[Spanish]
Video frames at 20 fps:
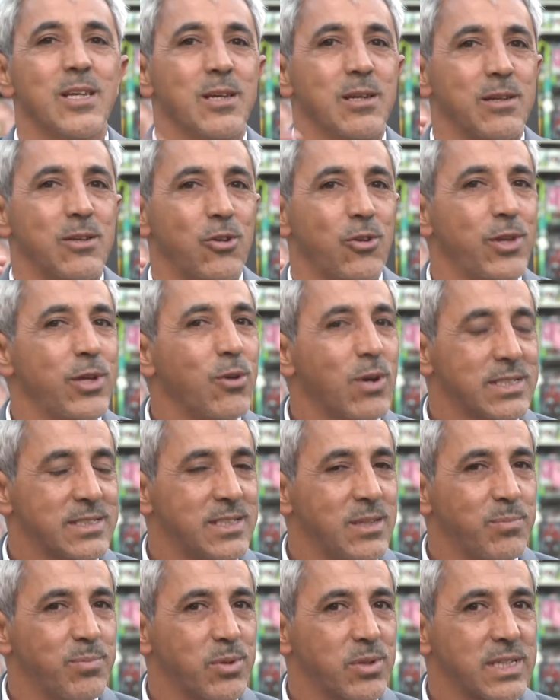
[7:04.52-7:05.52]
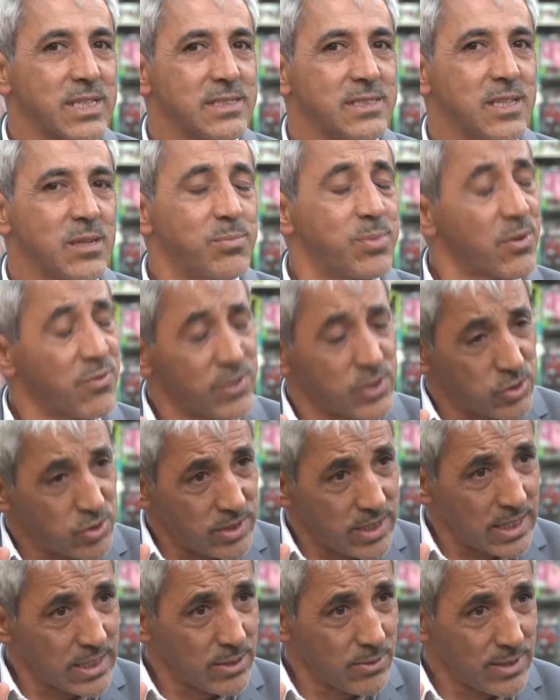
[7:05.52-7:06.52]
Lo digo así porque si el
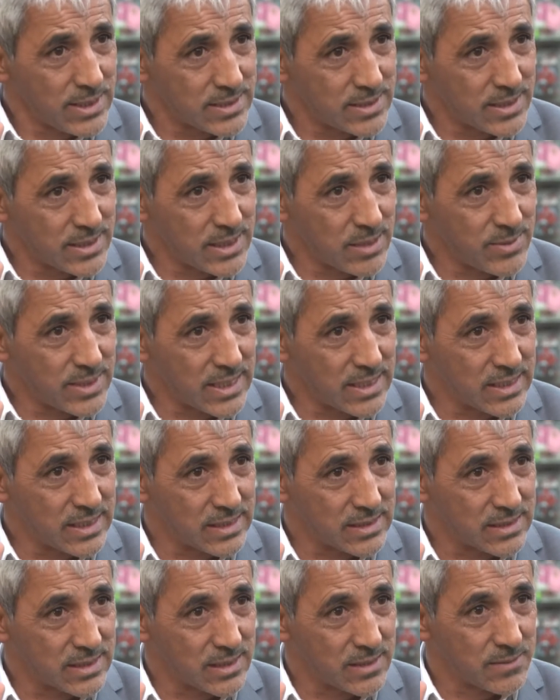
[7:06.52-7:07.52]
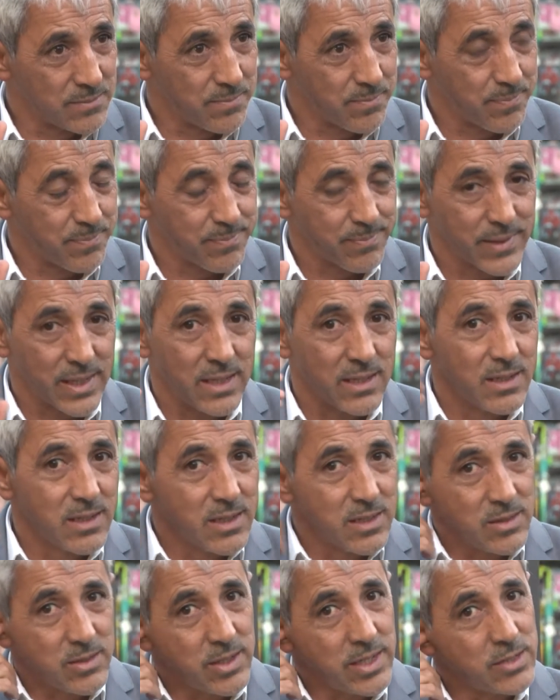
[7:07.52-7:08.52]
profesional que va a hacer cámara Gesell
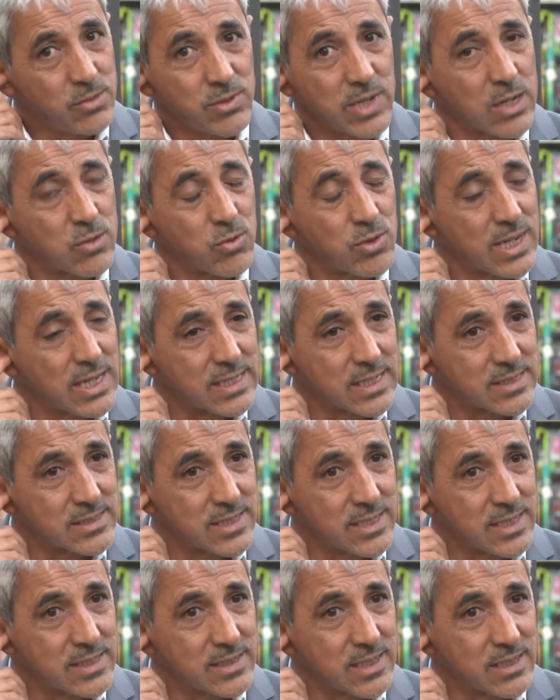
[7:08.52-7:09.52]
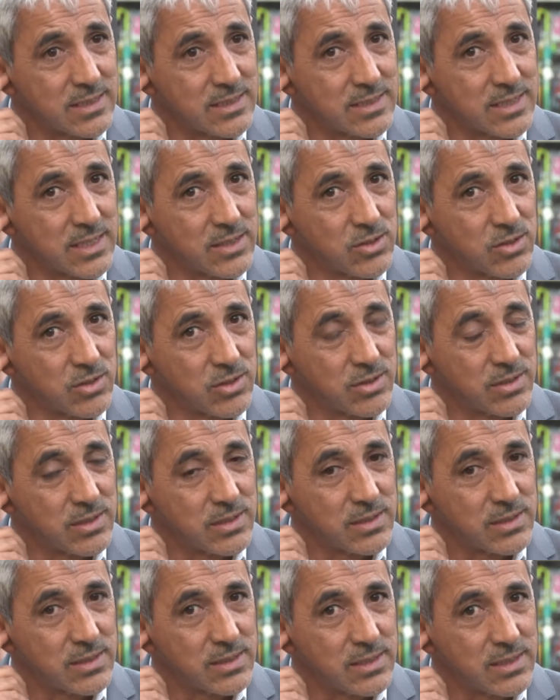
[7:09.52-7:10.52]
tiene una cucaracha y le está diciendo
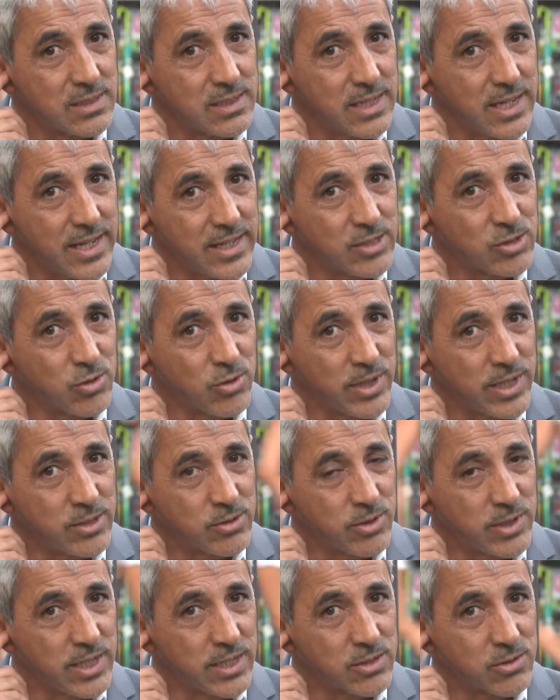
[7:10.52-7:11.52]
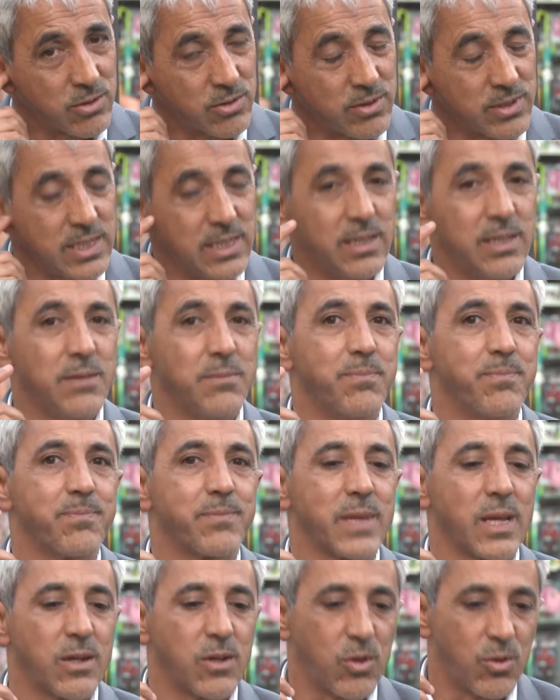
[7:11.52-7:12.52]
esto, esto y esto, y
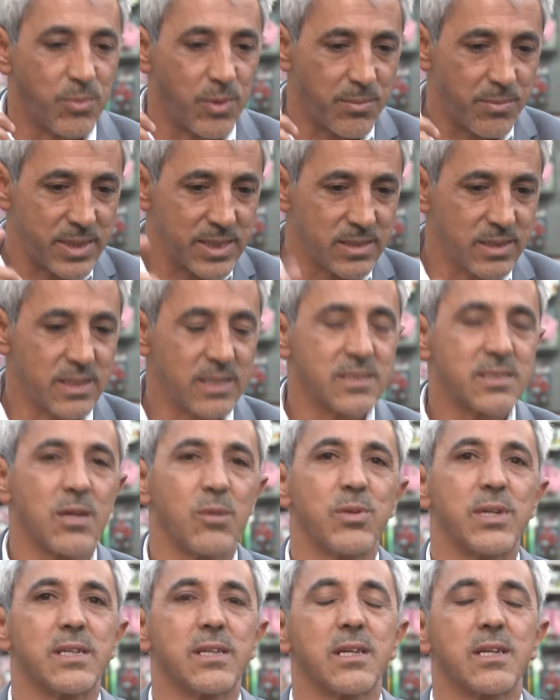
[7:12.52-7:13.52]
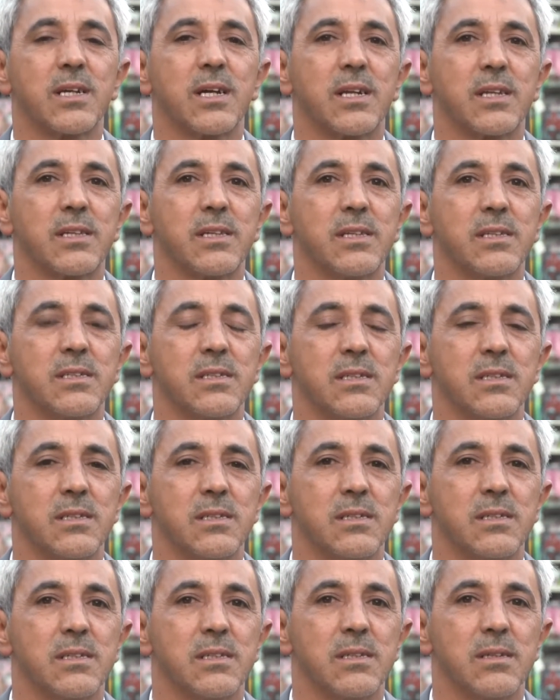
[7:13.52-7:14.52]
como me interesa hablar del jardín,
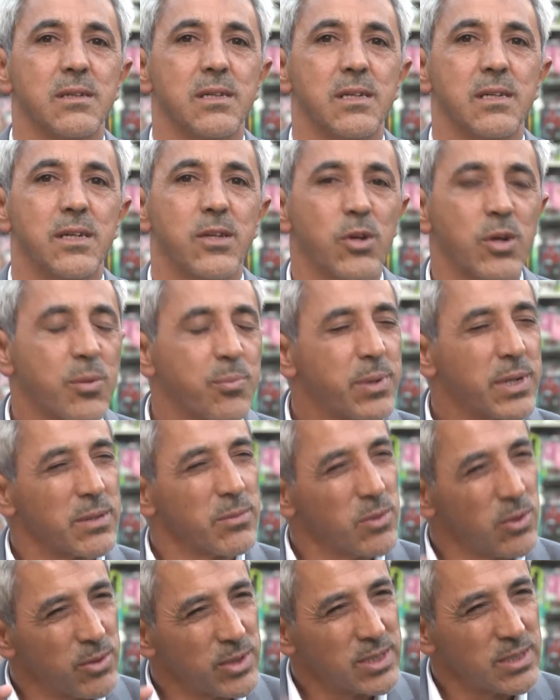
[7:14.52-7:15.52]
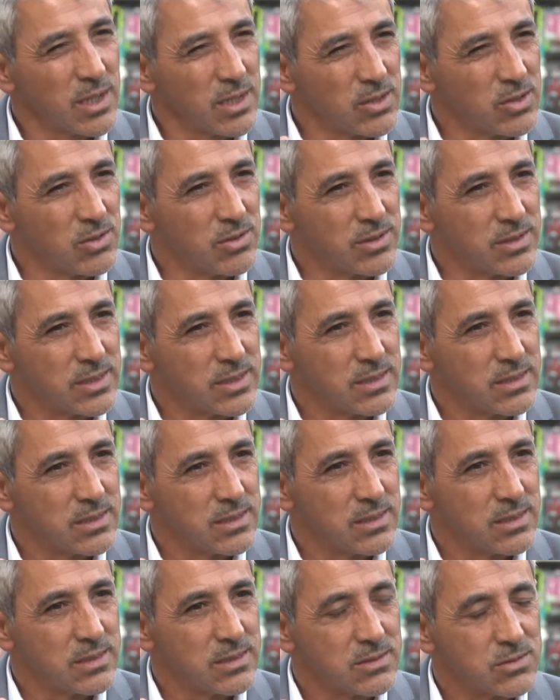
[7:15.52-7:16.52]
creo que perdimos de vista algo.
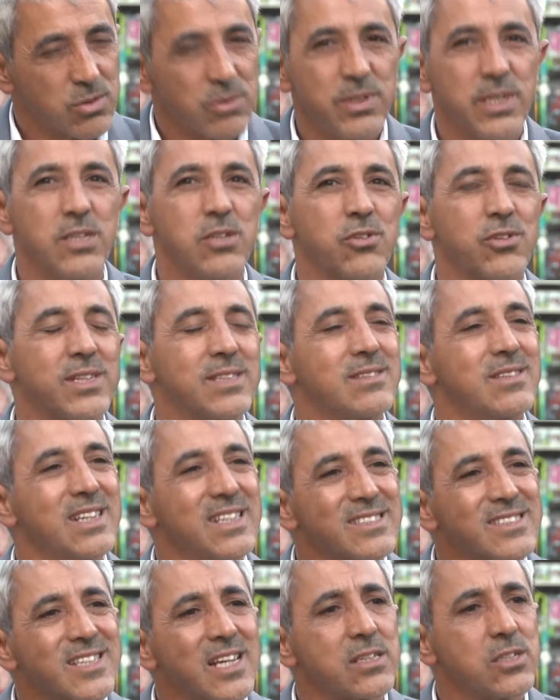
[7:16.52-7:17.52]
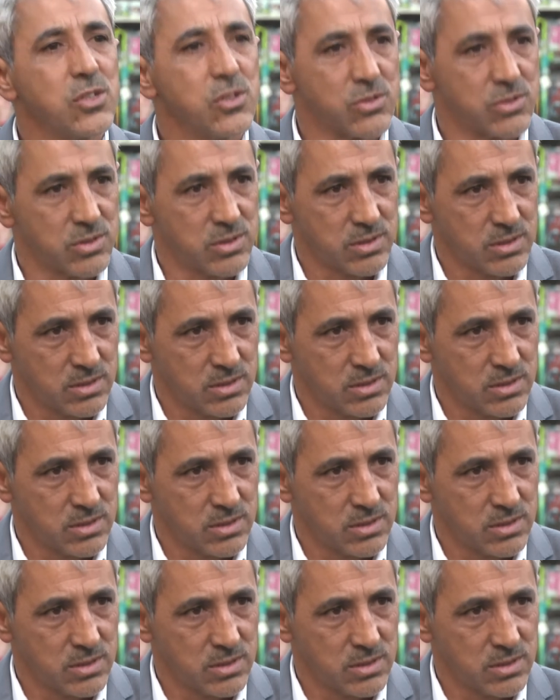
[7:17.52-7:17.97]
Son niños de tres años.